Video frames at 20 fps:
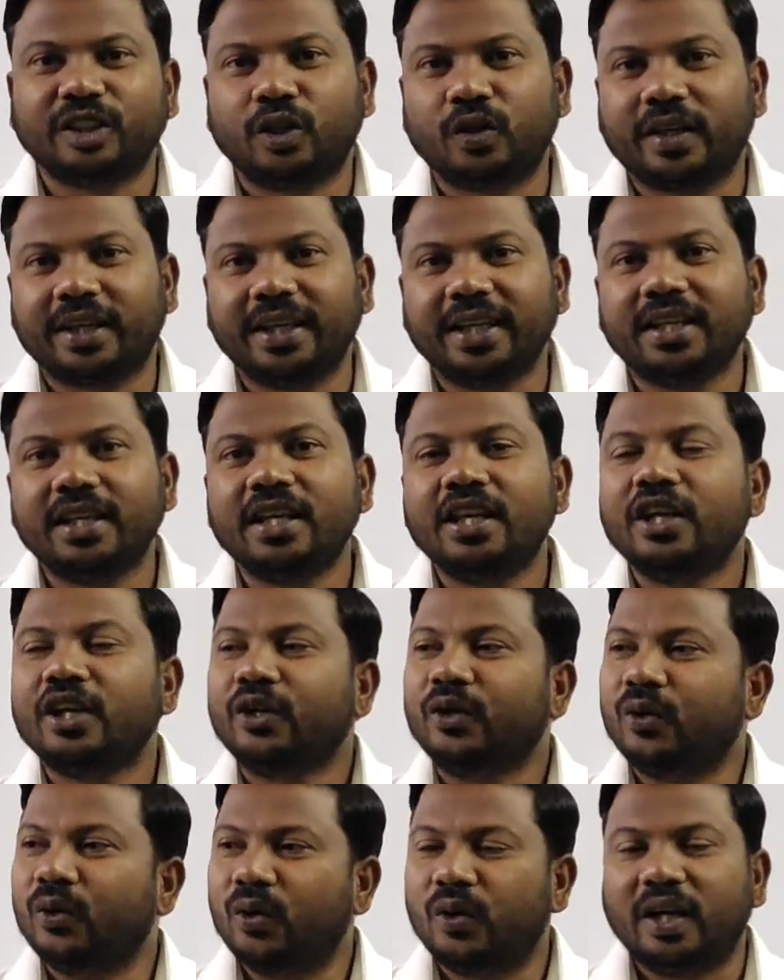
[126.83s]
ఓకే
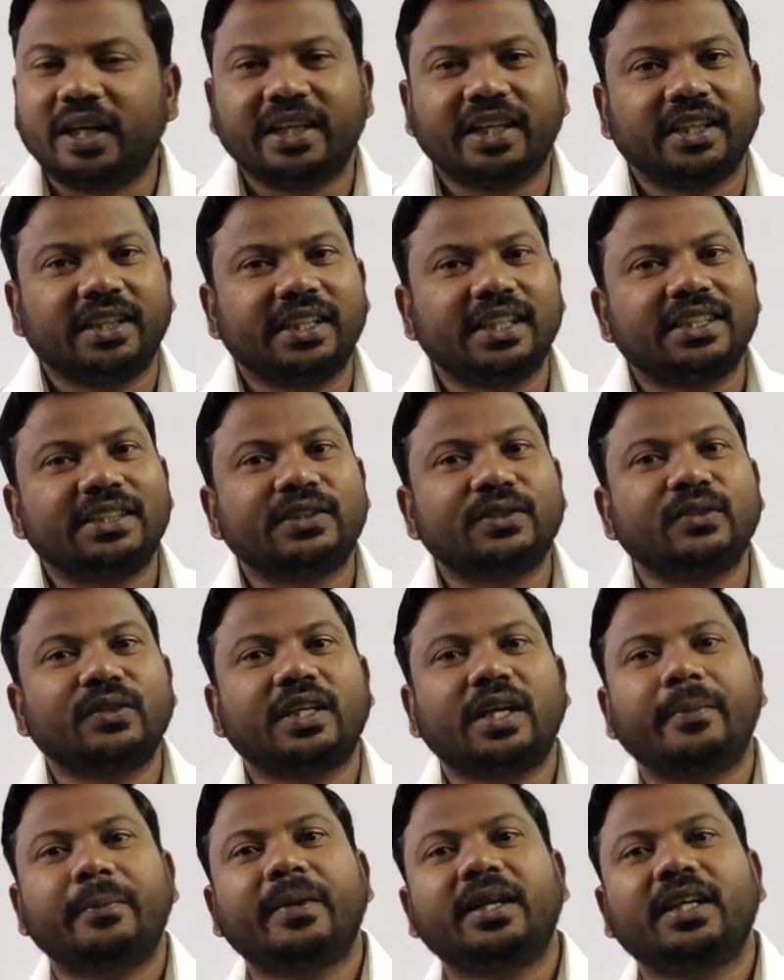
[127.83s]
గో అంటే తెలుసు
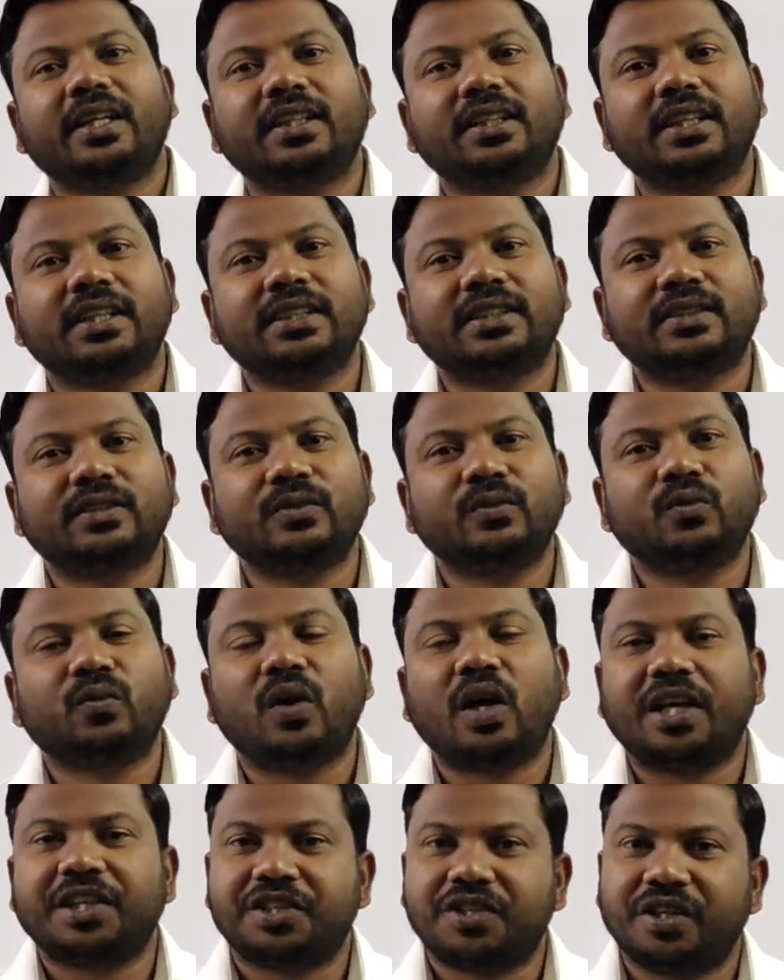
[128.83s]
కమ్ అంటే తెలుసు
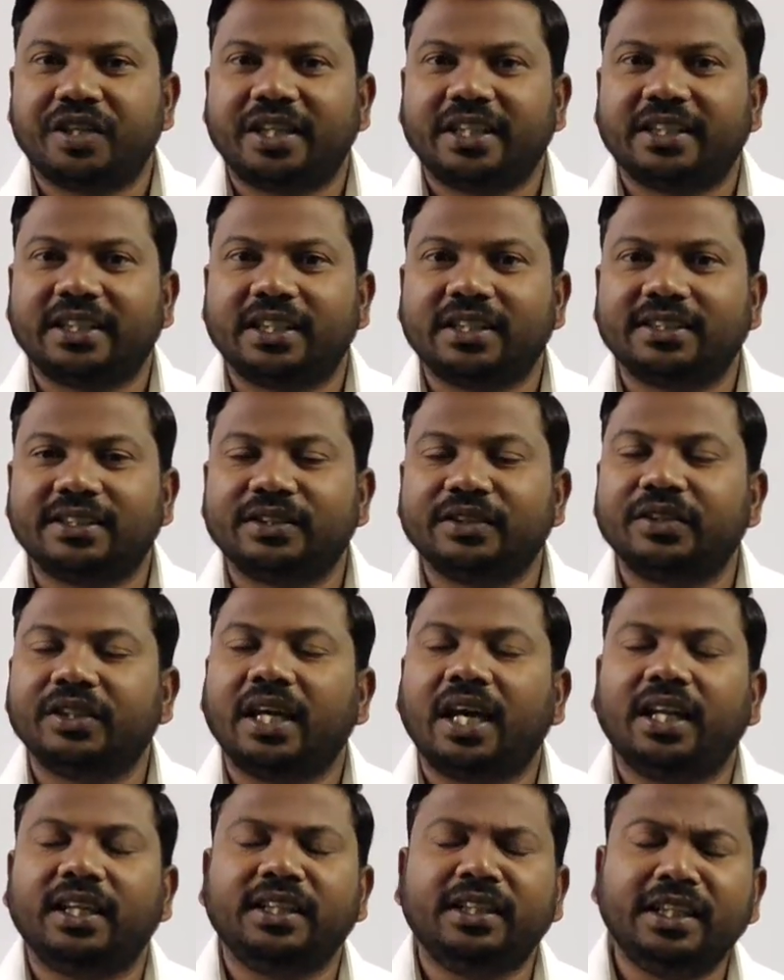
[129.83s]
వాచ్ అంటే తెలుసు
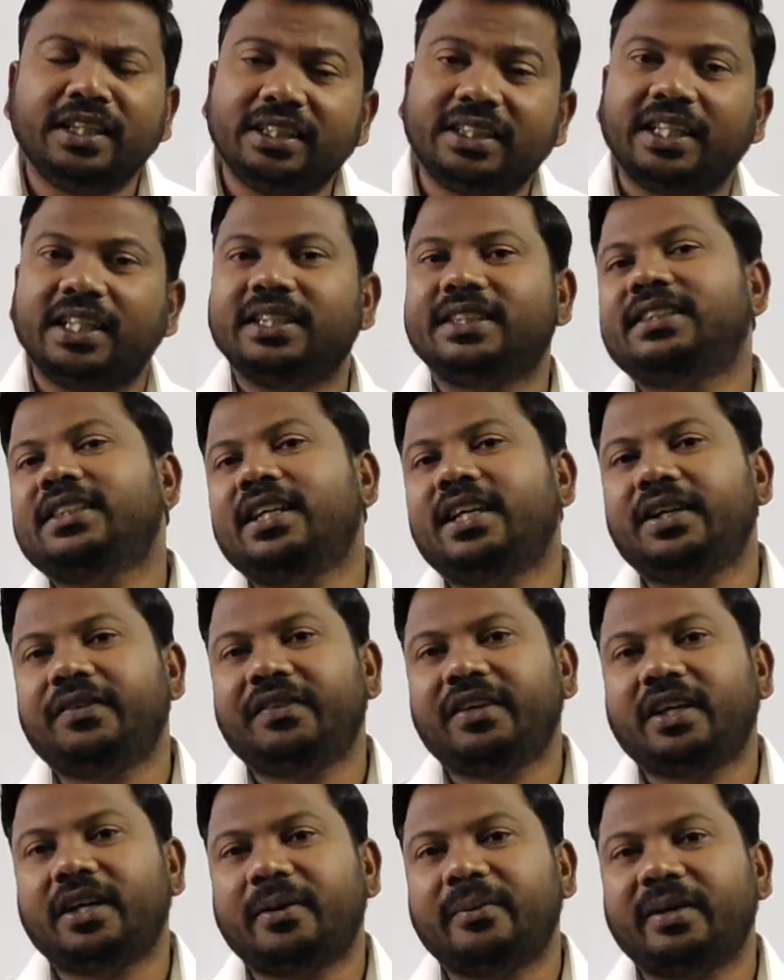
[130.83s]
అన్నీ
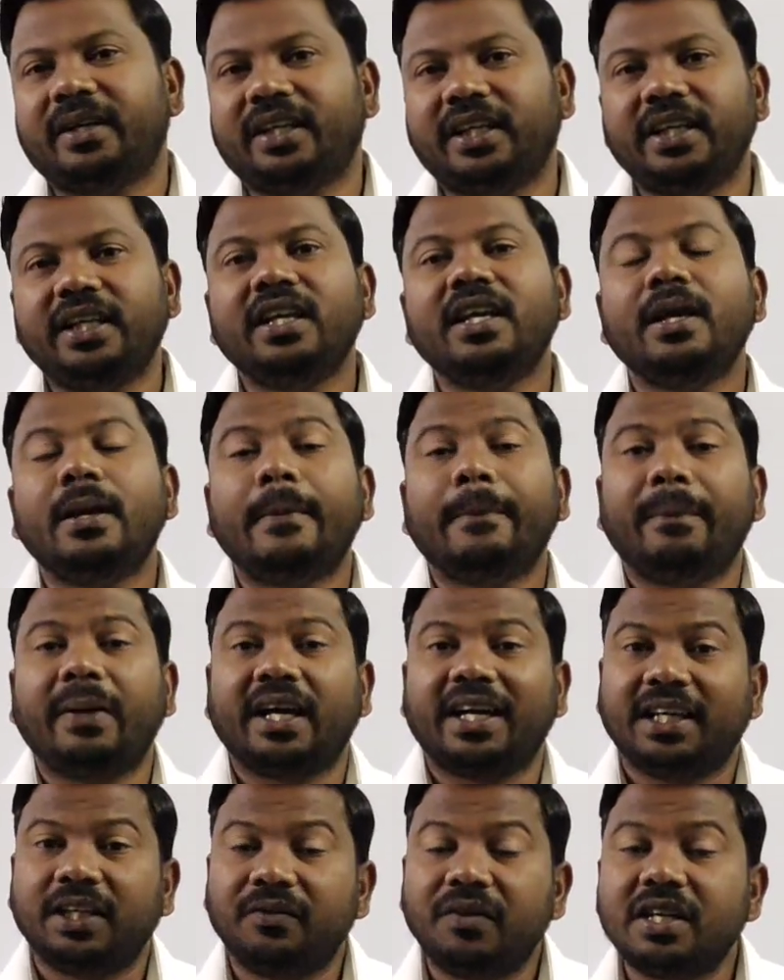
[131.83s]
తెలిసినటివి కాబట్టి
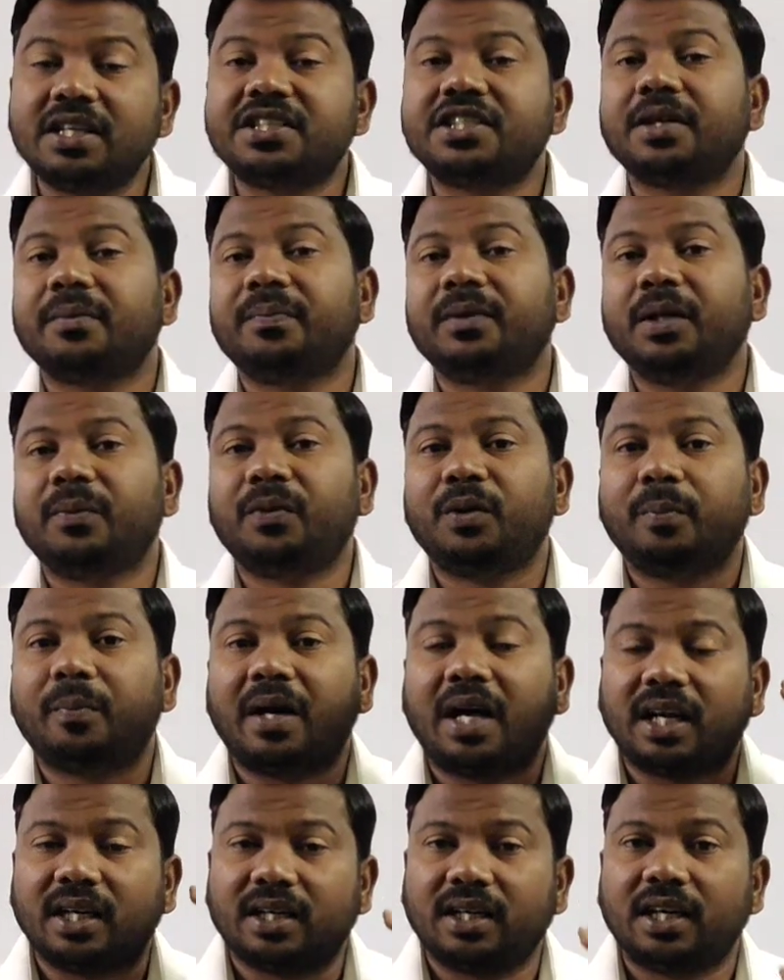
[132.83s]
పక్కన వాళ్ళు చెప్పినప్పుడు
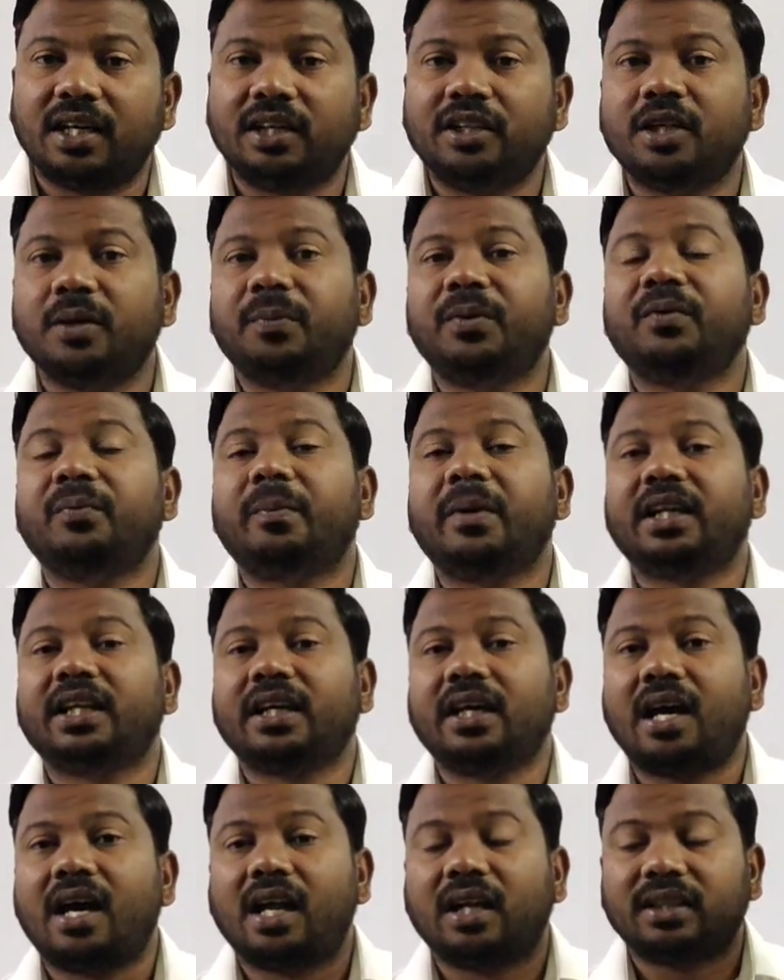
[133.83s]
మాట్లాడినప్పుడు
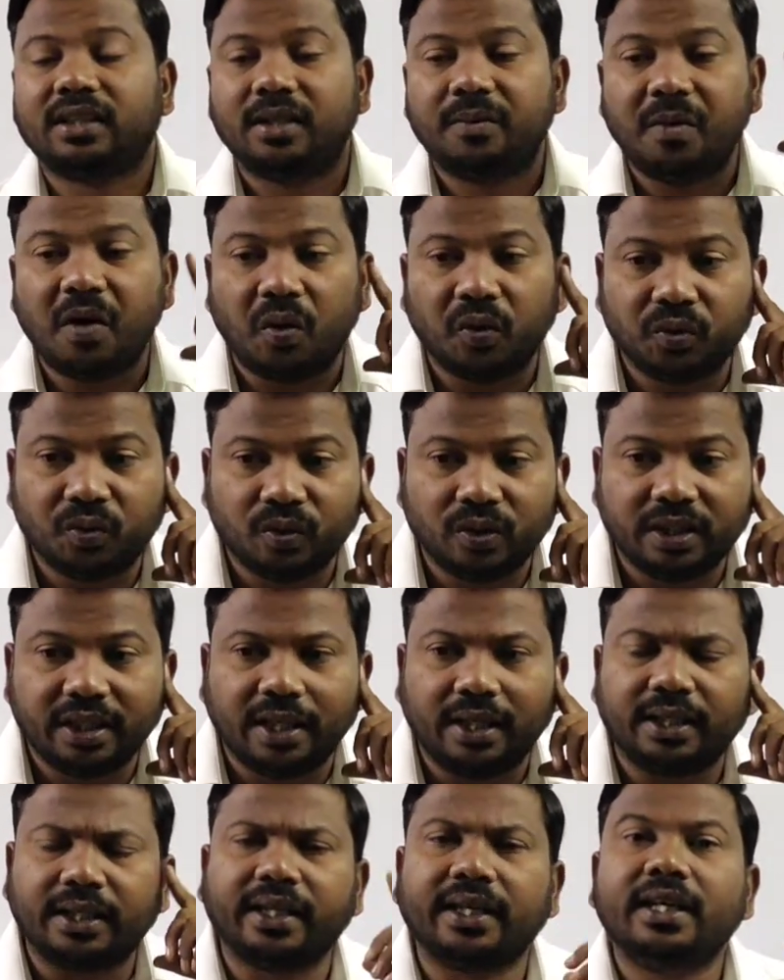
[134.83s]
మనకు అర్థం అవుతుంది
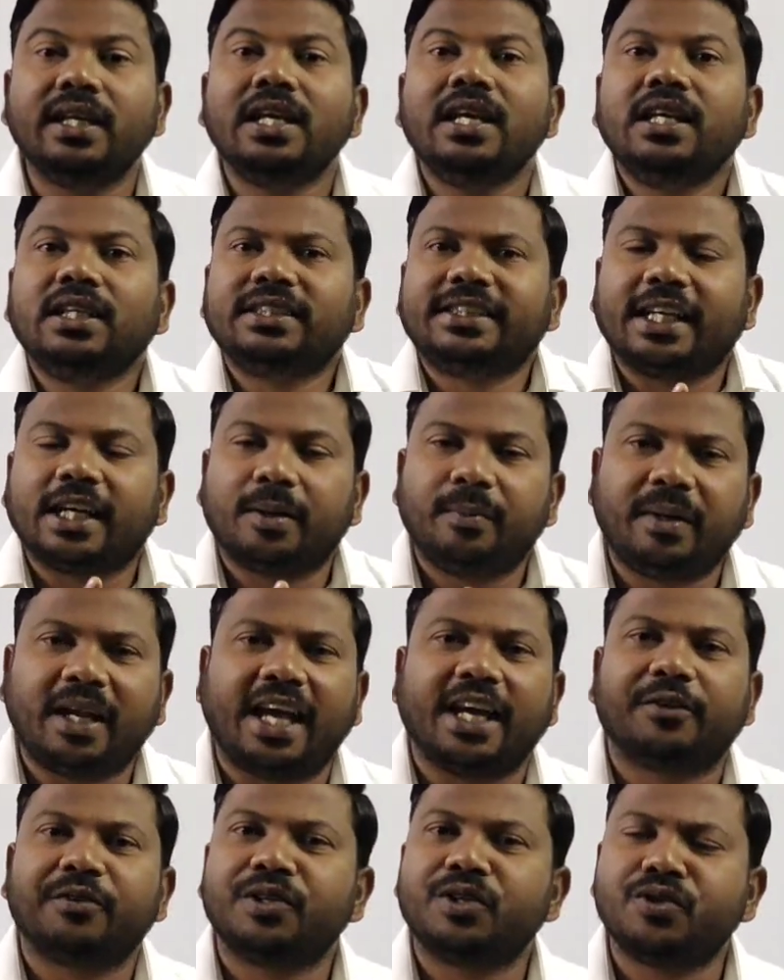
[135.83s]
అంటే సగం
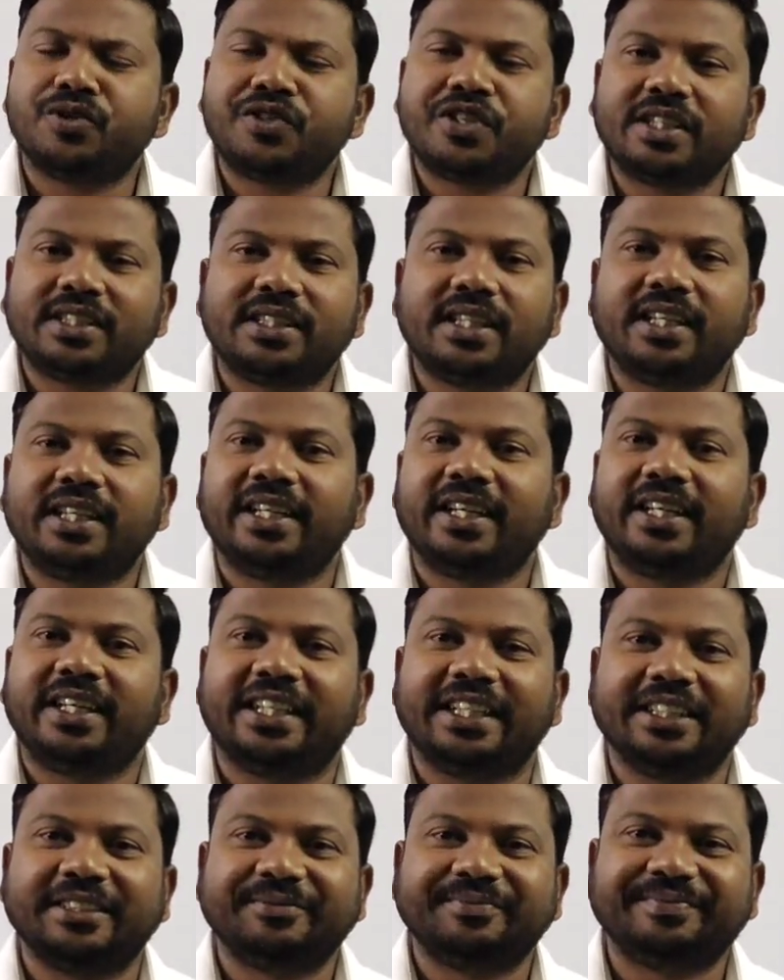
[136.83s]
లాంగ్వేజ్ వచ్చేసినట్టే
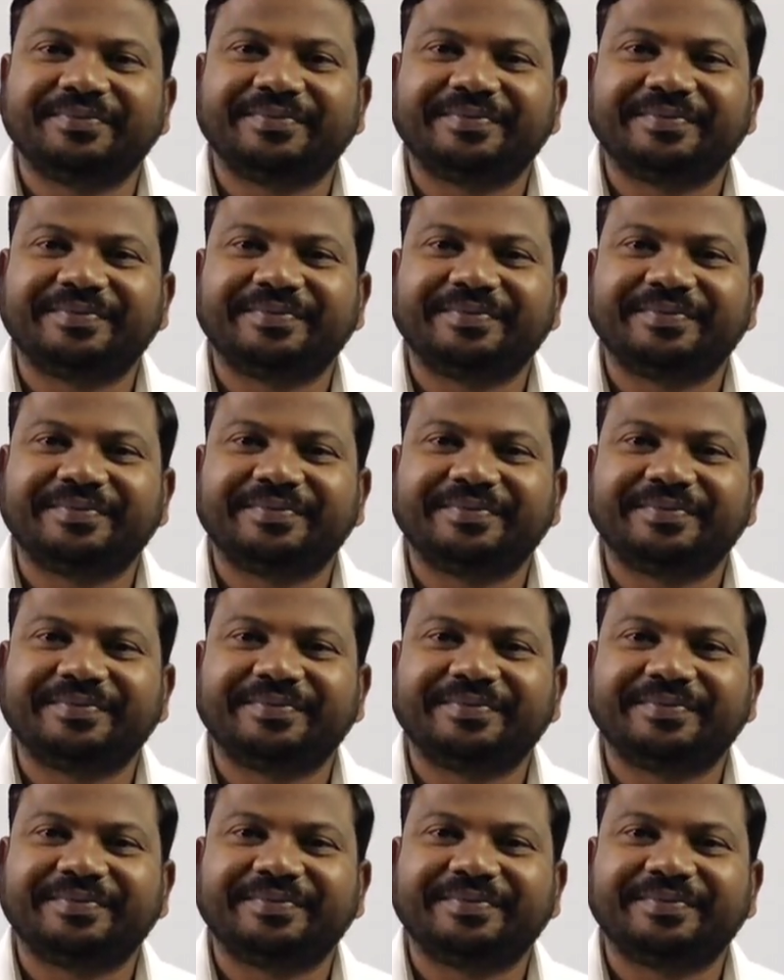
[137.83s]
అండి